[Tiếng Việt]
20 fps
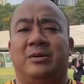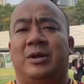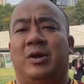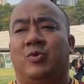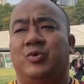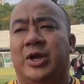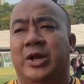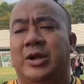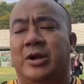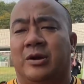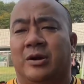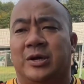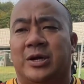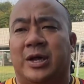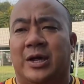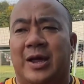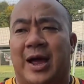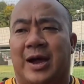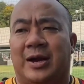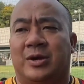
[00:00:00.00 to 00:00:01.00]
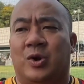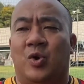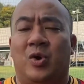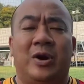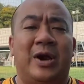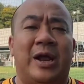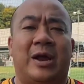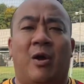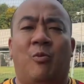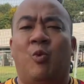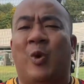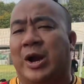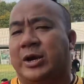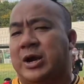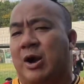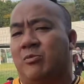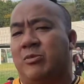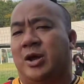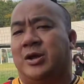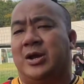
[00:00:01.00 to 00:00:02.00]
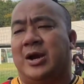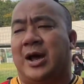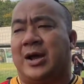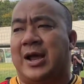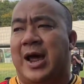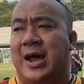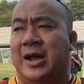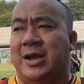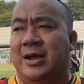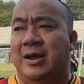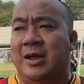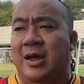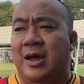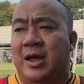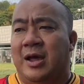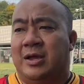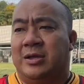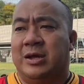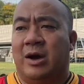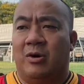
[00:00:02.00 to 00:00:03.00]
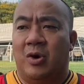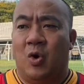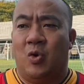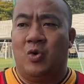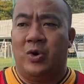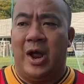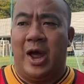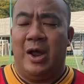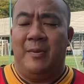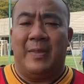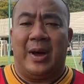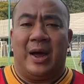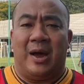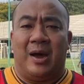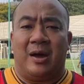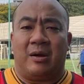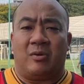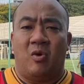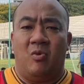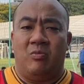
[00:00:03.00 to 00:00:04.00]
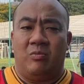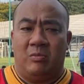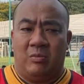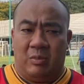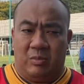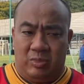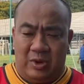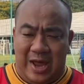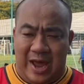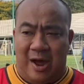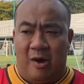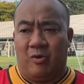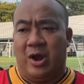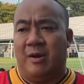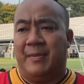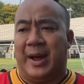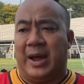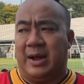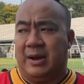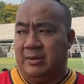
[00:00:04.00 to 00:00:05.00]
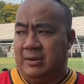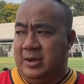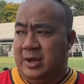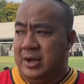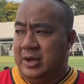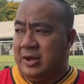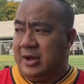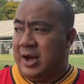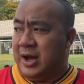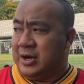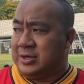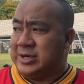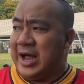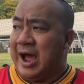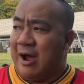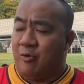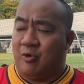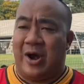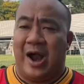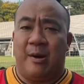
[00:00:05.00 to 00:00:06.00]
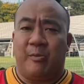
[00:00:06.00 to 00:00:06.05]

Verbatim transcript: Chính bản thân tôi cũng từng có những sai lầm. Nam diễn viên chia sẻ những lời có cánh dành cho vợ